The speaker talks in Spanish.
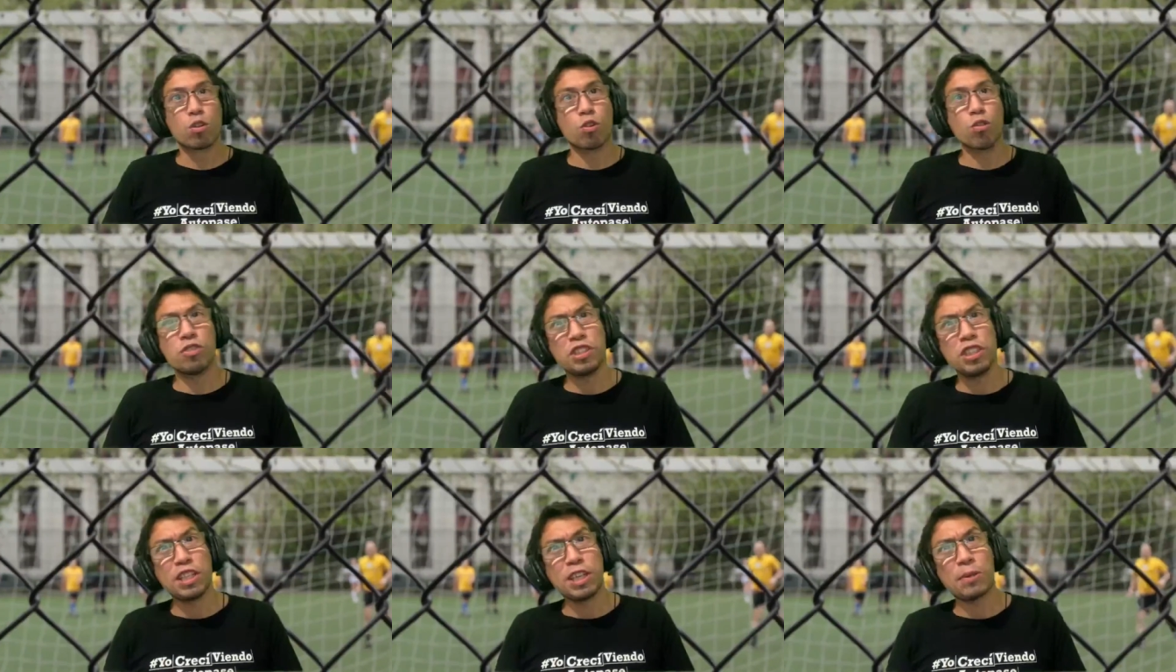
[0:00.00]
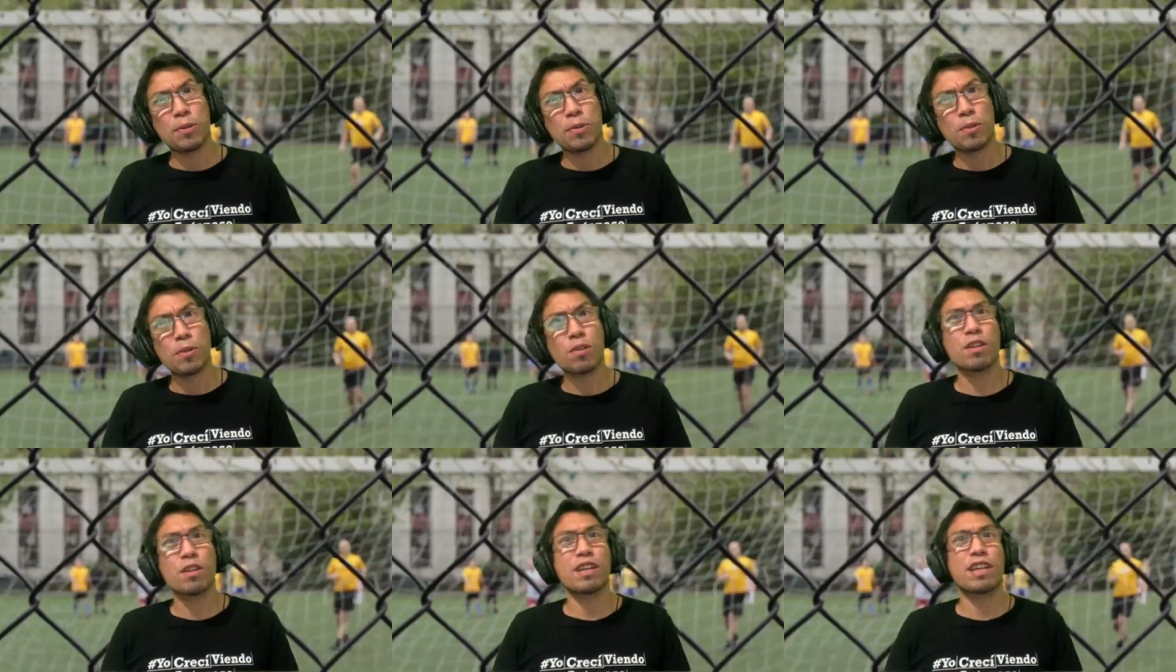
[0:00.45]

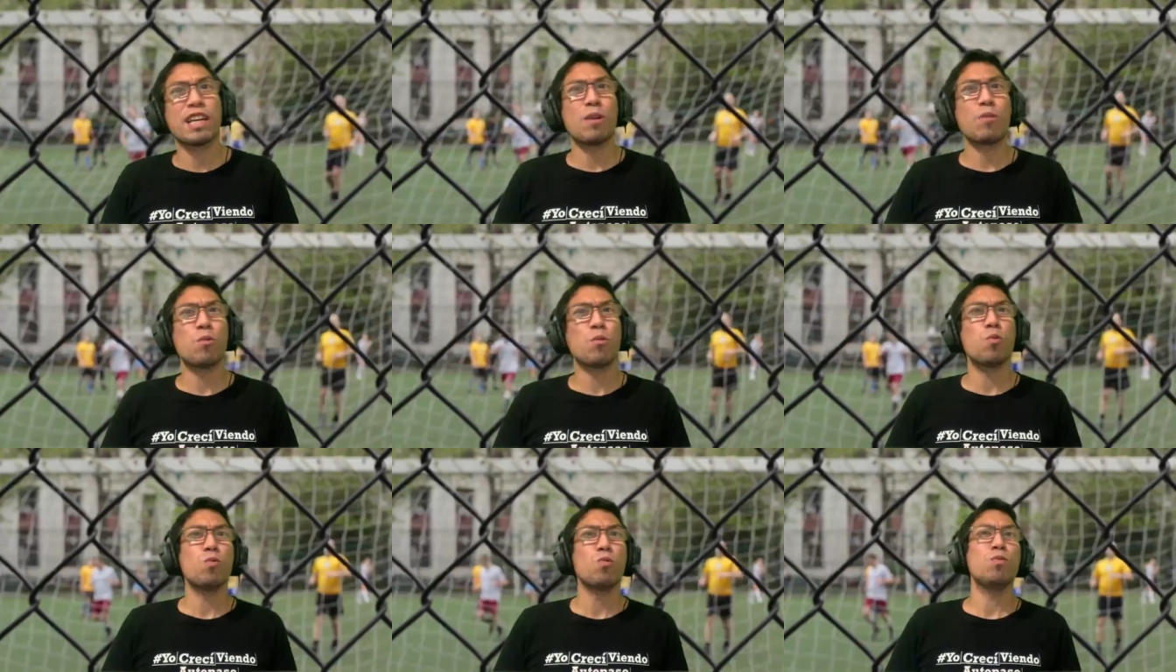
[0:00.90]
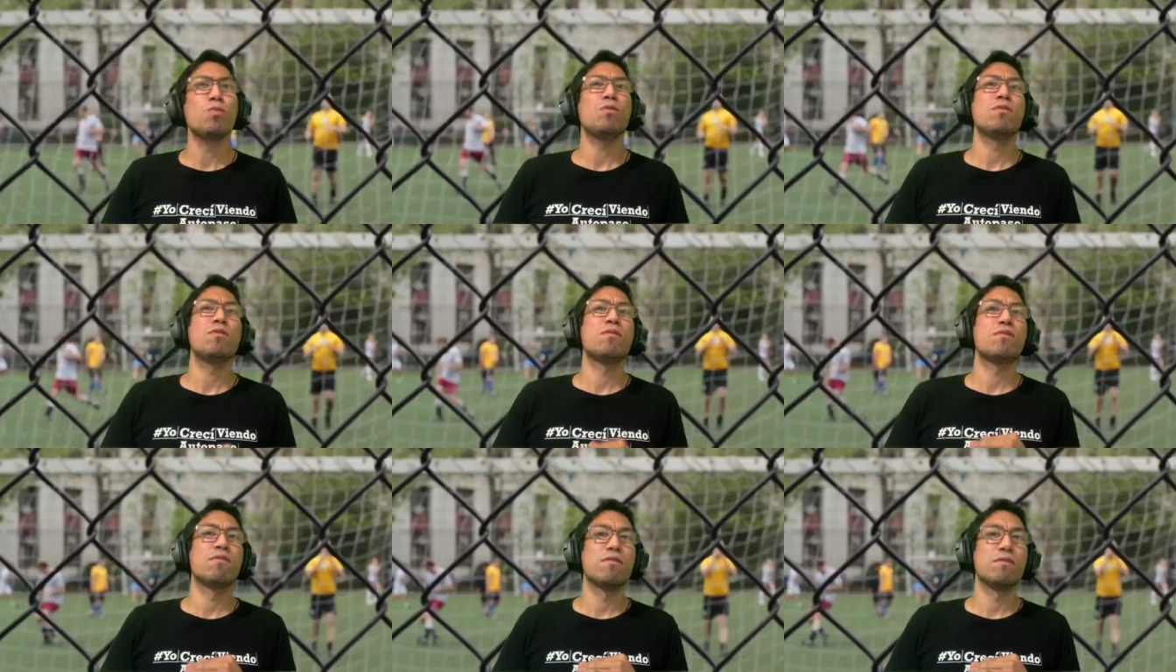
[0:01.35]
Considero que un
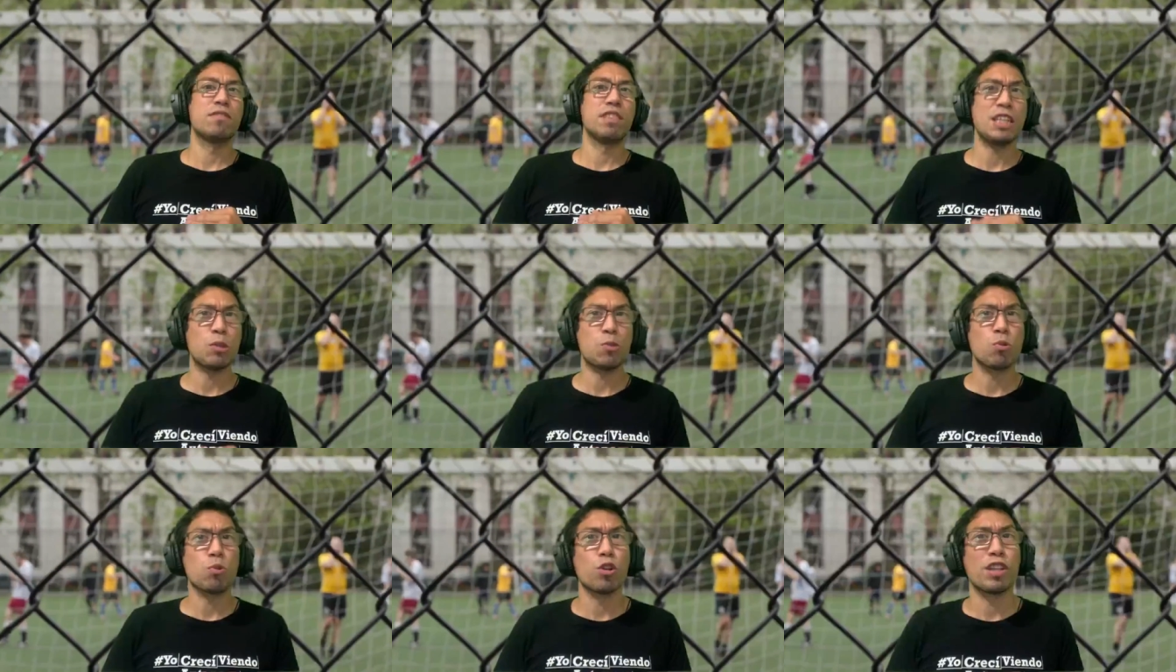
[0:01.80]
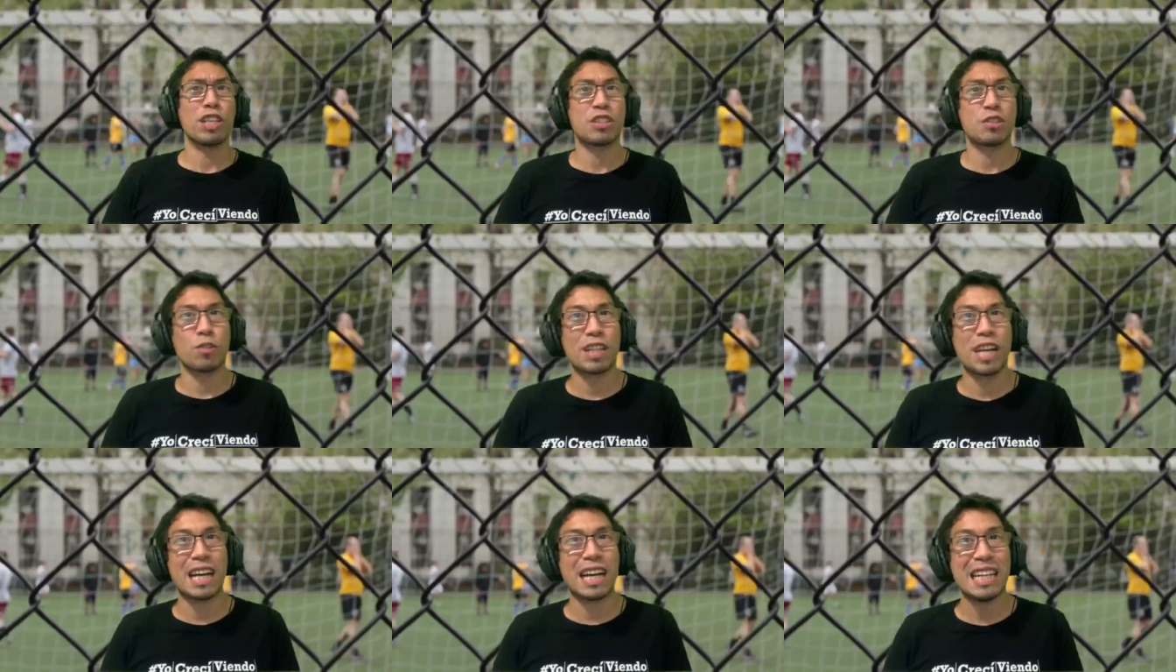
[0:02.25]
título
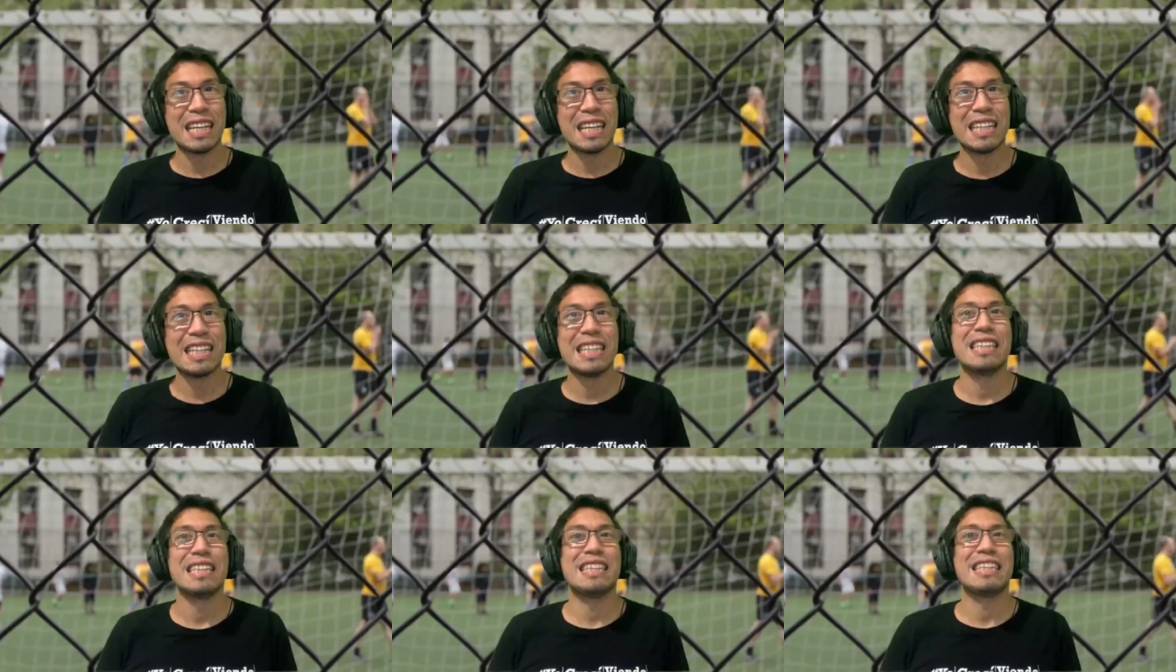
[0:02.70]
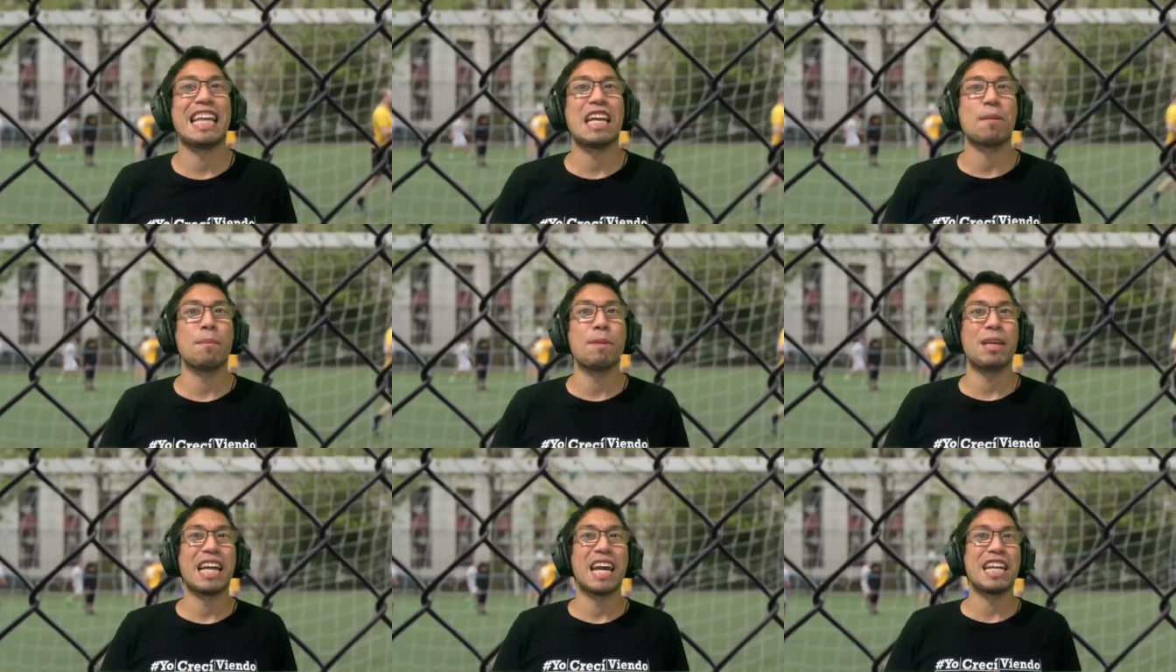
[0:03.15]
nacional
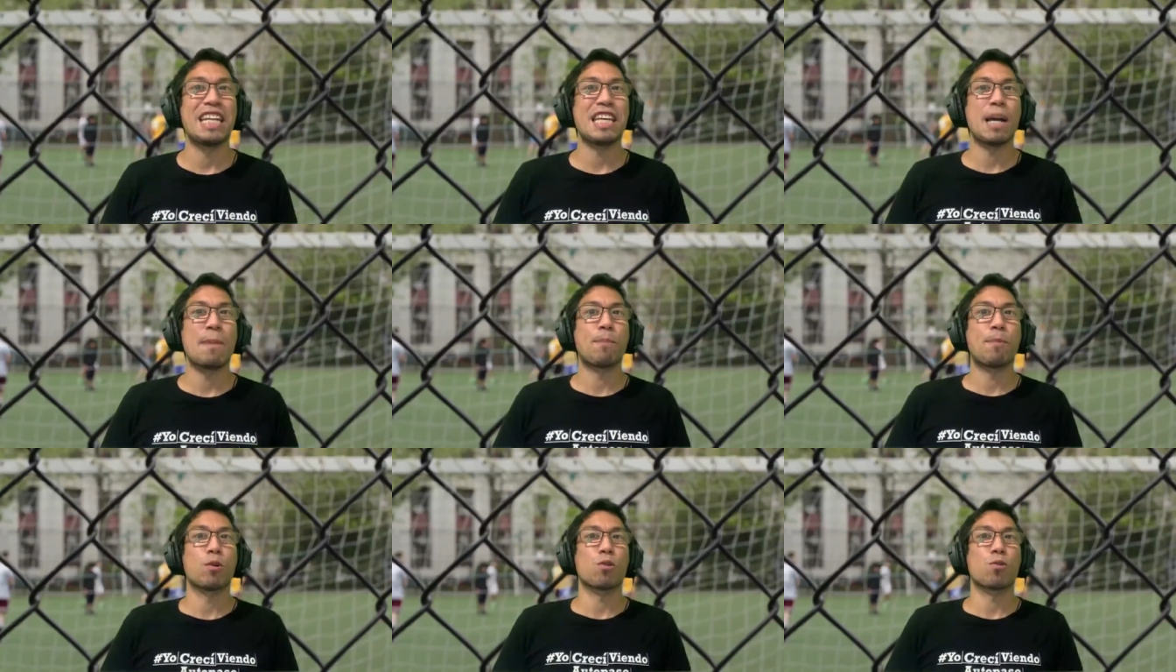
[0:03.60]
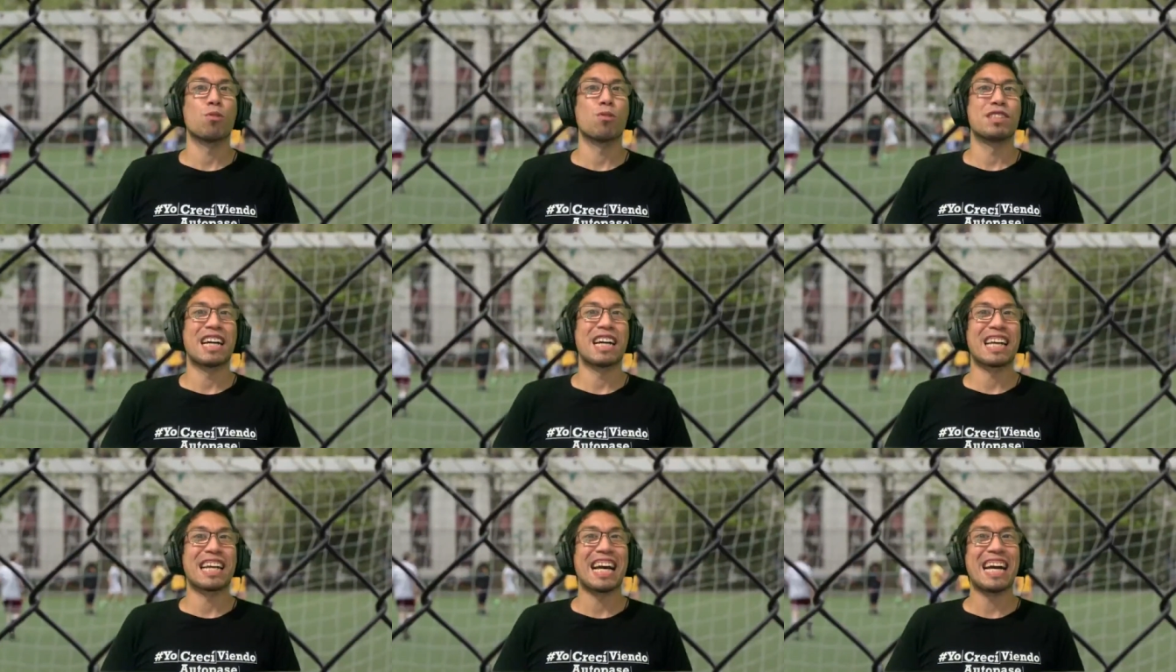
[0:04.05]
terminaría por
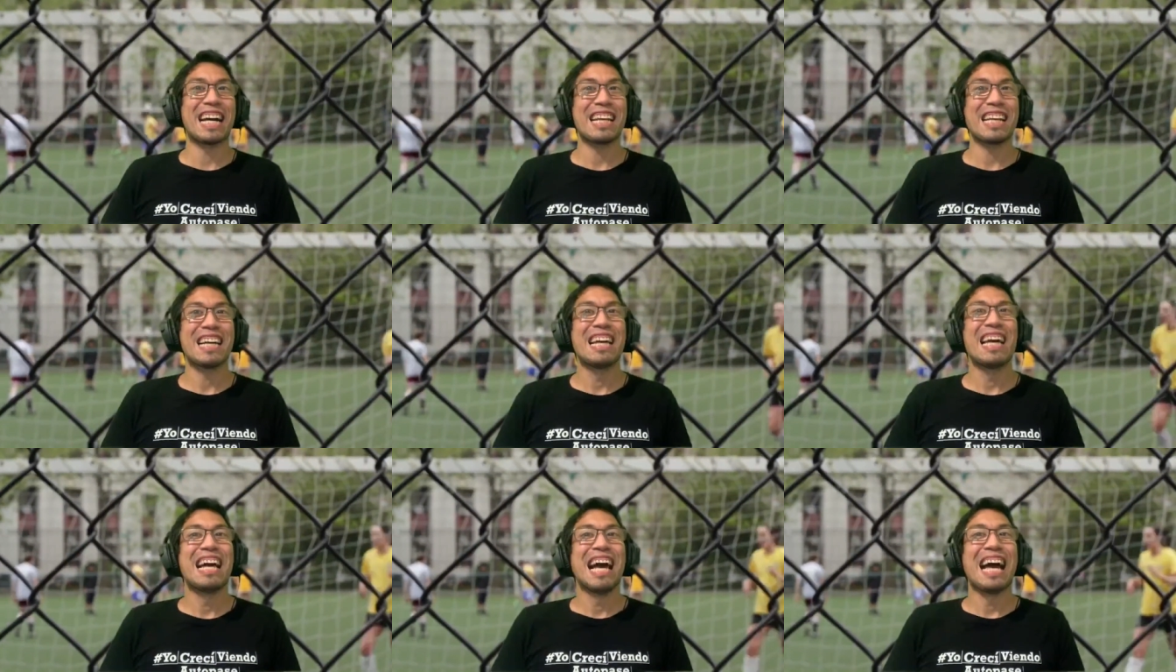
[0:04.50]
consagrar